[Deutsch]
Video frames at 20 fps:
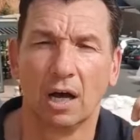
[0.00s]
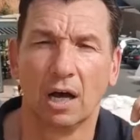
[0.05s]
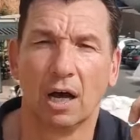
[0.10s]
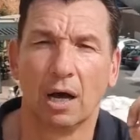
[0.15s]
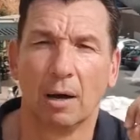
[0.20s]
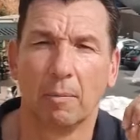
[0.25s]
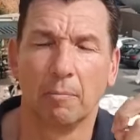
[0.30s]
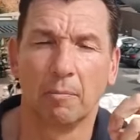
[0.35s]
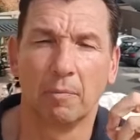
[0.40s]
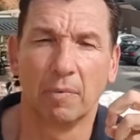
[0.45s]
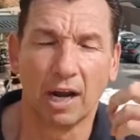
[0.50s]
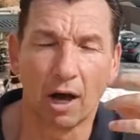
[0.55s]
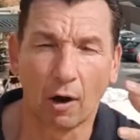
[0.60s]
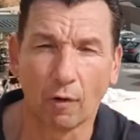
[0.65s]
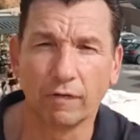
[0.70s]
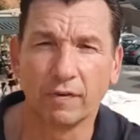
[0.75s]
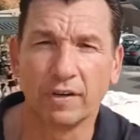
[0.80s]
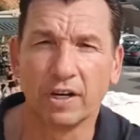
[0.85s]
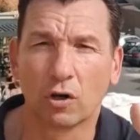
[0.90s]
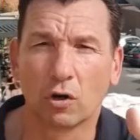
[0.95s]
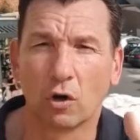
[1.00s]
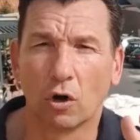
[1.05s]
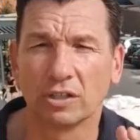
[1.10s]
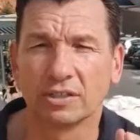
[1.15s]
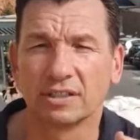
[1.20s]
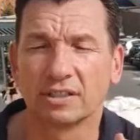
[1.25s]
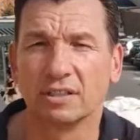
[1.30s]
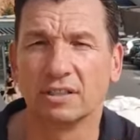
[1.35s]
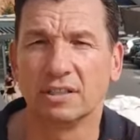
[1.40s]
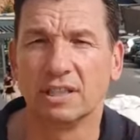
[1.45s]
ähm, laufende
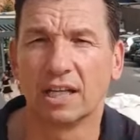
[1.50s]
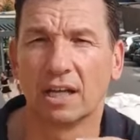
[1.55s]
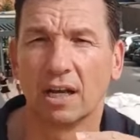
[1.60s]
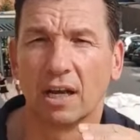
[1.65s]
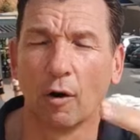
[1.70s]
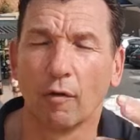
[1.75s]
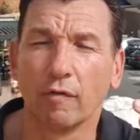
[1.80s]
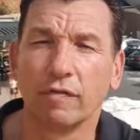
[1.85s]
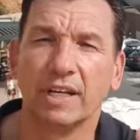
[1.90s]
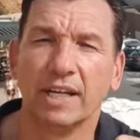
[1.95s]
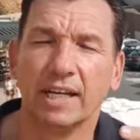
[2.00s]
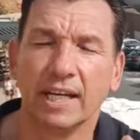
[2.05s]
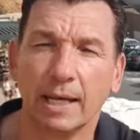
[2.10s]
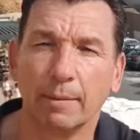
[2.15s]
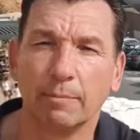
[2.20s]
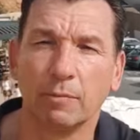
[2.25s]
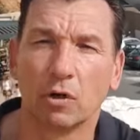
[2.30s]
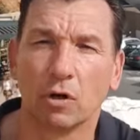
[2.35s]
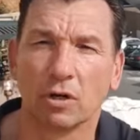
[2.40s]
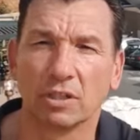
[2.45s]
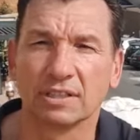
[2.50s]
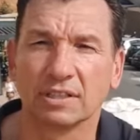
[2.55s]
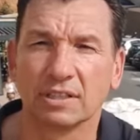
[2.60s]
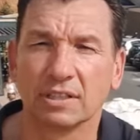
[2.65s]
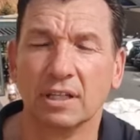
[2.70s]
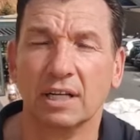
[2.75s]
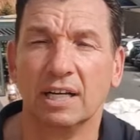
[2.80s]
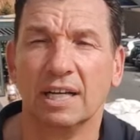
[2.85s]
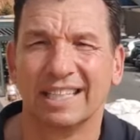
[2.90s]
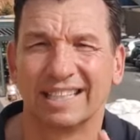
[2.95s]
Kosten, die laufenden
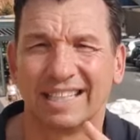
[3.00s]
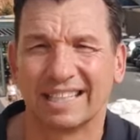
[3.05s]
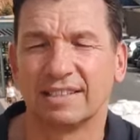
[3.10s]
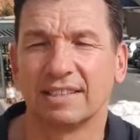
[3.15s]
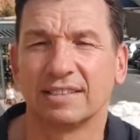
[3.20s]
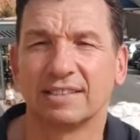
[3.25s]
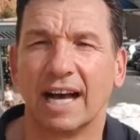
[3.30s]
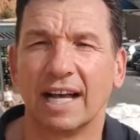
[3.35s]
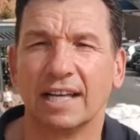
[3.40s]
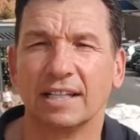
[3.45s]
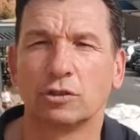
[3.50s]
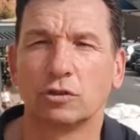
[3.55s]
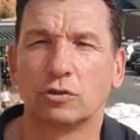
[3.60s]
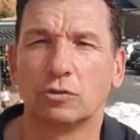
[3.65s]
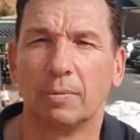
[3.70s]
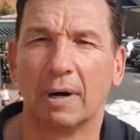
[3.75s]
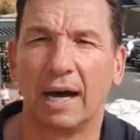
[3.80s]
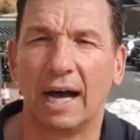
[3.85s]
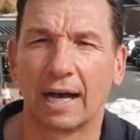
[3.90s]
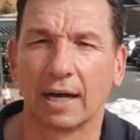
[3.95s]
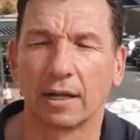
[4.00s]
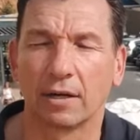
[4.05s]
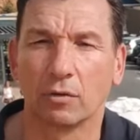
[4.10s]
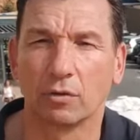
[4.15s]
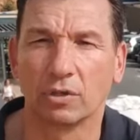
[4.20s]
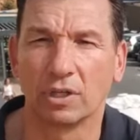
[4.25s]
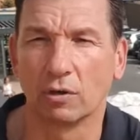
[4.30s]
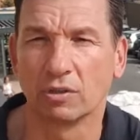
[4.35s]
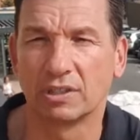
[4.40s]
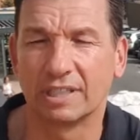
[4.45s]
Nebenkosten. Das ist alles zu beachten.
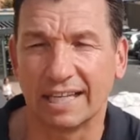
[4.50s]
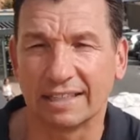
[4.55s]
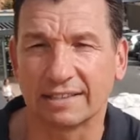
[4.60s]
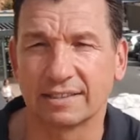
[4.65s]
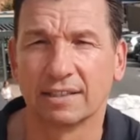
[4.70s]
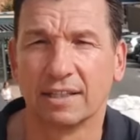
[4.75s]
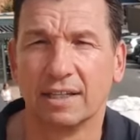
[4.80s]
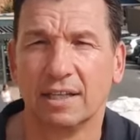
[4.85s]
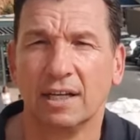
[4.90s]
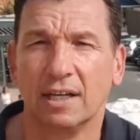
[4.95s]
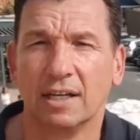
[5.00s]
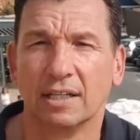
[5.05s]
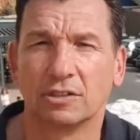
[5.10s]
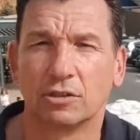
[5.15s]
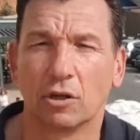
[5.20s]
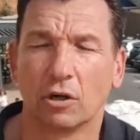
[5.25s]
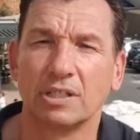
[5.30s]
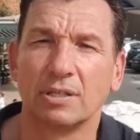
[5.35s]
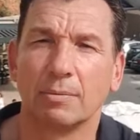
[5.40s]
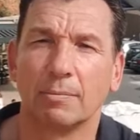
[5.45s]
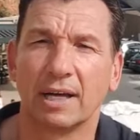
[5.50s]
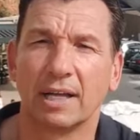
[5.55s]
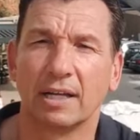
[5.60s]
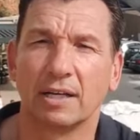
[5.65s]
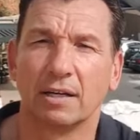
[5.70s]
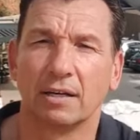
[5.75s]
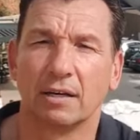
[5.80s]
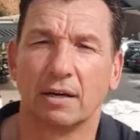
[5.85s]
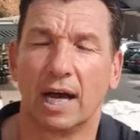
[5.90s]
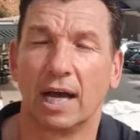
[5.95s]
Und auch das sollte
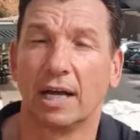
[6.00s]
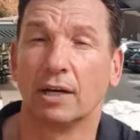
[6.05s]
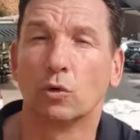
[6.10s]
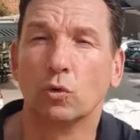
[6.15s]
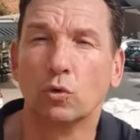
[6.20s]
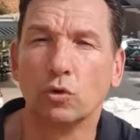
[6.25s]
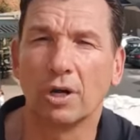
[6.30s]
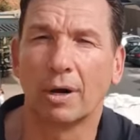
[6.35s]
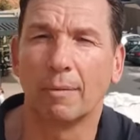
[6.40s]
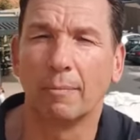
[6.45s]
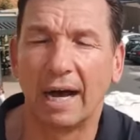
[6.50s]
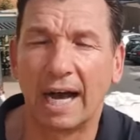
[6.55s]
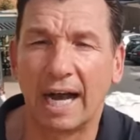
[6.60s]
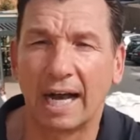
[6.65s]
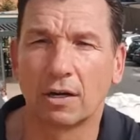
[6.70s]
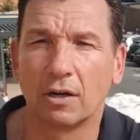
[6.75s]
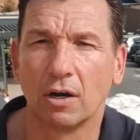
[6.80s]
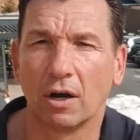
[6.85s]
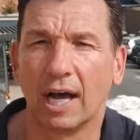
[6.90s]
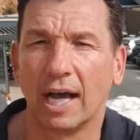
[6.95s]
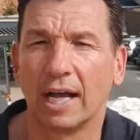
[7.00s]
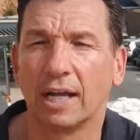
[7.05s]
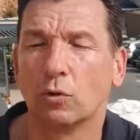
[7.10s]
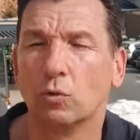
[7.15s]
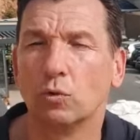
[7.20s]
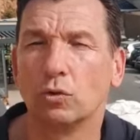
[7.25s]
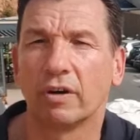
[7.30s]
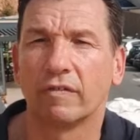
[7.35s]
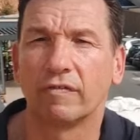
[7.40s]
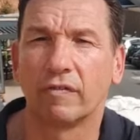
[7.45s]
man, ein guter Makler, ein
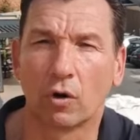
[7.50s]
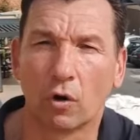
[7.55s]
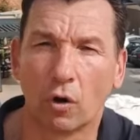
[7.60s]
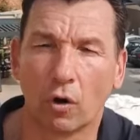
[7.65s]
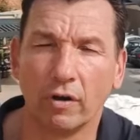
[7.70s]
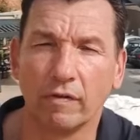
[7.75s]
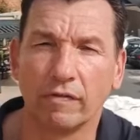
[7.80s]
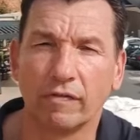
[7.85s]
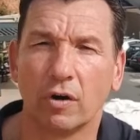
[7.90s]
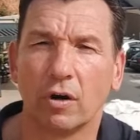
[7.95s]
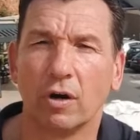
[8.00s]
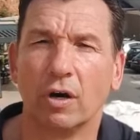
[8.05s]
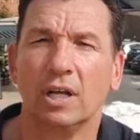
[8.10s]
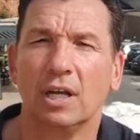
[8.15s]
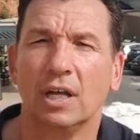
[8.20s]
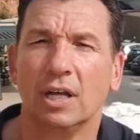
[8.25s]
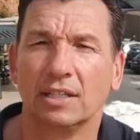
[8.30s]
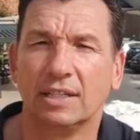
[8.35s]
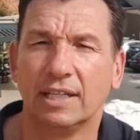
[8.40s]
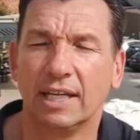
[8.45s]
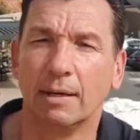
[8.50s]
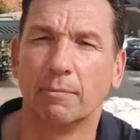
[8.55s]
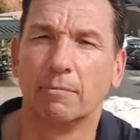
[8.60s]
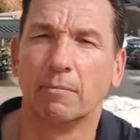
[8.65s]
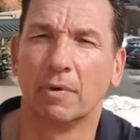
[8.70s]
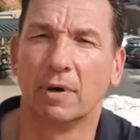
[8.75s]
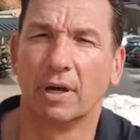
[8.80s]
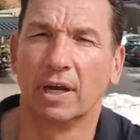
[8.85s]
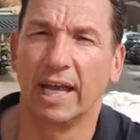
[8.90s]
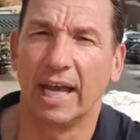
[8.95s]
guter Verkäufer,
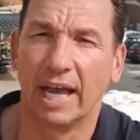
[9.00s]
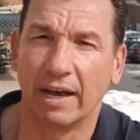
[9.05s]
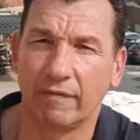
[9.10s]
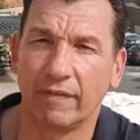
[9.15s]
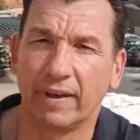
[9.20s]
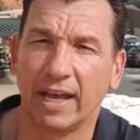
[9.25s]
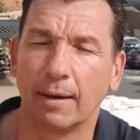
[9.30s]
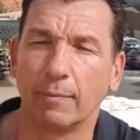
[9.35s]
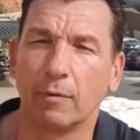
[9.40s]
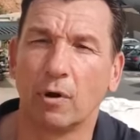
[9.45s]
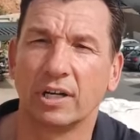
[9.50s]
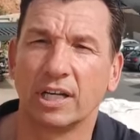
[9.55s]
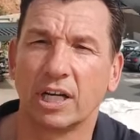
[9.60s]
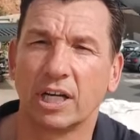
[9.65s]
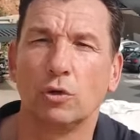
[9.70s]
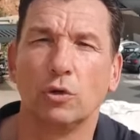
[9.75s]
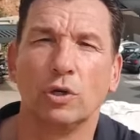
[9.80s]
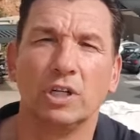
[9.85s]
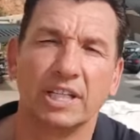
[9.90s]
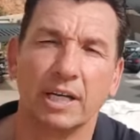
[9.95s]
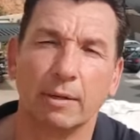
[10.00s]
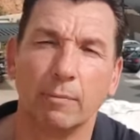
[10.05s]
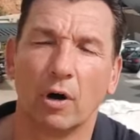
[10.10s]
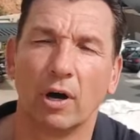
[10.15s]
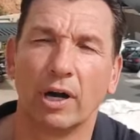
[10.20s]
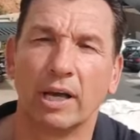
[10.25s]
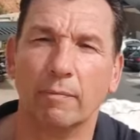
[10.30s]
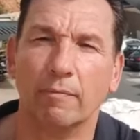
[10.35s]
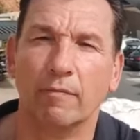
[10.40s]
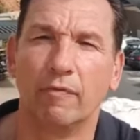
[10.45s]
dem Erwerber natürlich
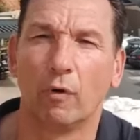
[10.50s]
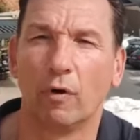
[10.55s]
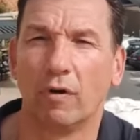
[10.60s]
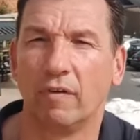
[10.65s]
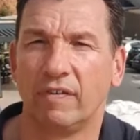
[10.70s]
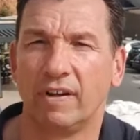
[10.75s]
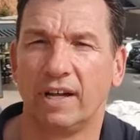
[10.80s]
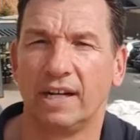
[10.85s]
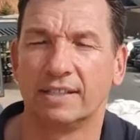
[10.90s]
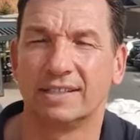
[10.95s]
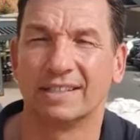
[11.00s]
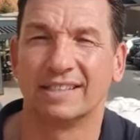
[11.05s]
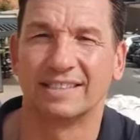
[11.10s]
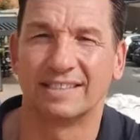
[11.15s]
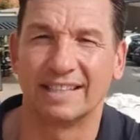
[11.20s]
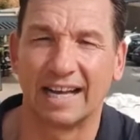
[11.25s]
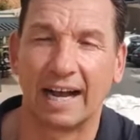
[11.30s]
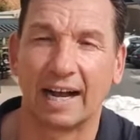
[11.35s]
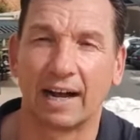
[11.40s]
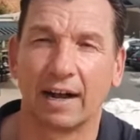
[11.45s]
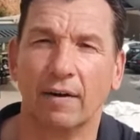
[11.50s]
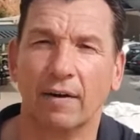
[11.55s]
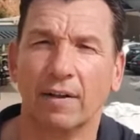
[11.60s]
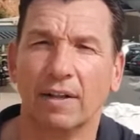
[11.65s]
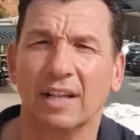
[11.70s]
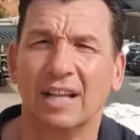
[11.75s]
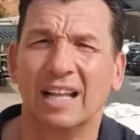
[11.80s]
immer im Vorfeld sagen.